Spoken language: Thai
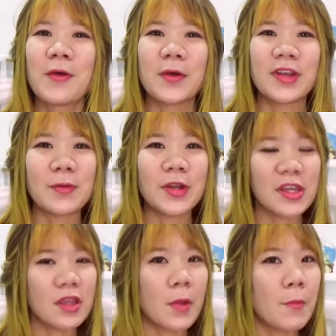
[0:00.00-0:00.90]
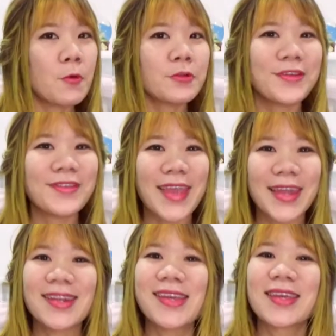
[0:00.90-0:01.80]
วันนี้วันนี้จะมาพูดถึงเทค
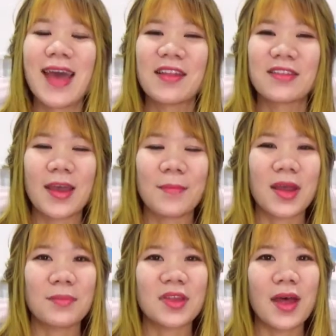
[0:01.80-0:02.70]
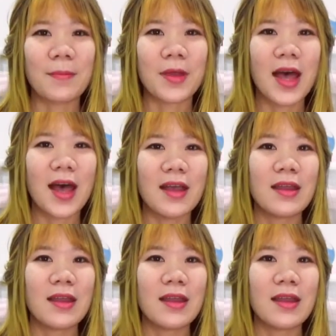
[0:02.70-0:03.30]
นิคการจำคำศัพท์ค่ะ